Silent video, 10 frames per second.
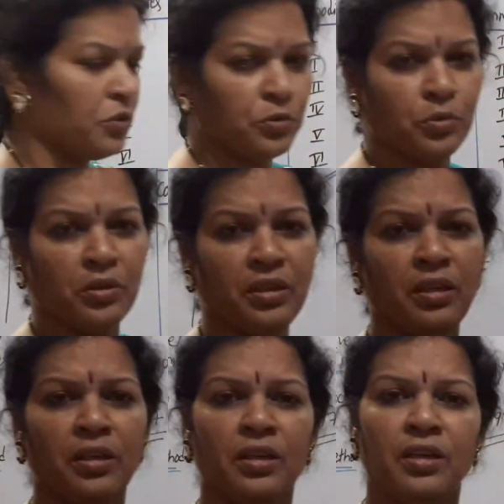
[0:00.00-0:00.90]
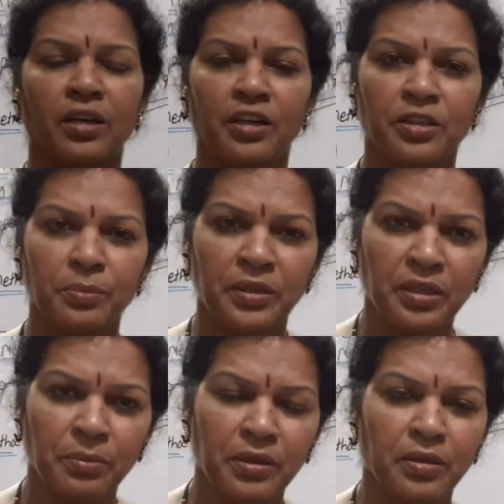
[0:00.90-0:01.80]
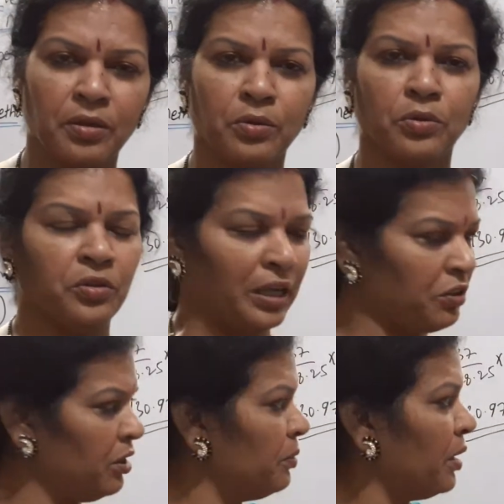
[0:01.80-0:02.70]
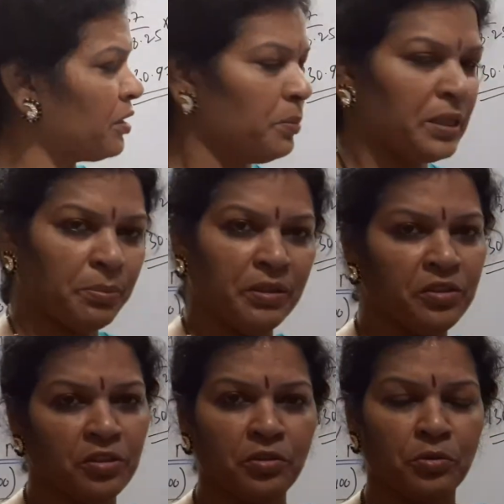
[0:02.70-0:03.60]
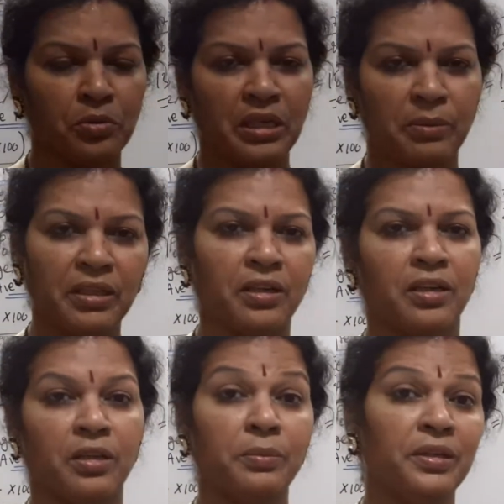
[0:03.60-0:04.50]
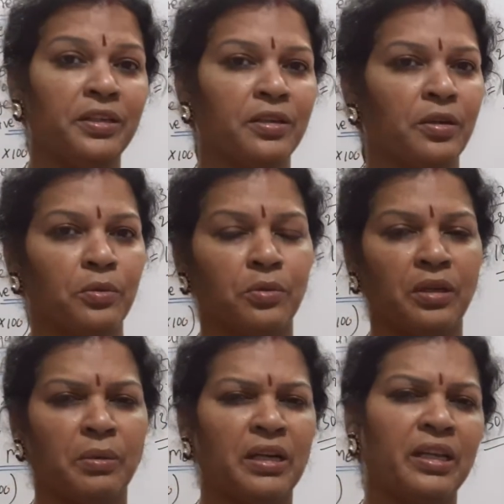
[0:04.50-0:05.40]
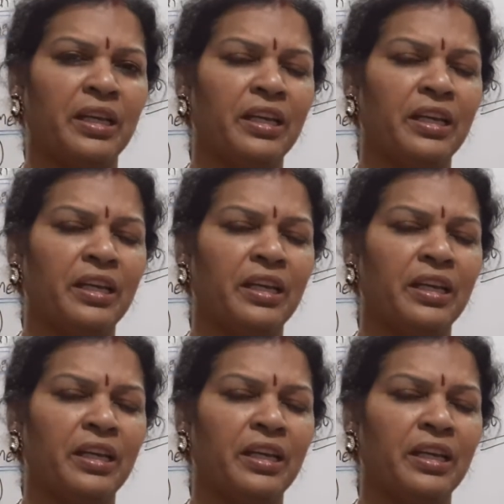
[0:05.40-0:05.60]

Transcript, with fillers: చేసుకొని అర్థమెటిక్ మీన్ కనుక్కోవచ్చు యాక్చువల్లీ అర్థమెటిక్ మీనించే తీసుకున్నాం కాబట్టి అక్కర్లేదు మీడియం కనుక్కున్నాం అట్లా